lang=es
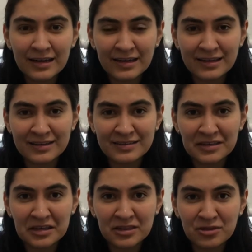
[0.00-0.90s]

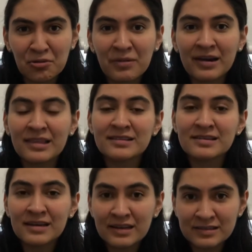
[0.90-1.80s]
este, tomar las
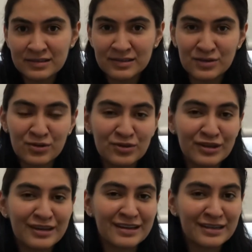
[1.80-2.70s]
clases o
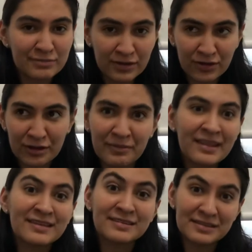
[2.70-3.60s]
tener las
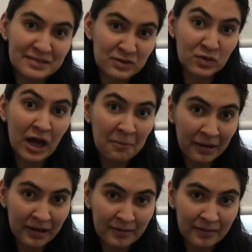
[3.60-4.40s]
videollamadas desde su cama.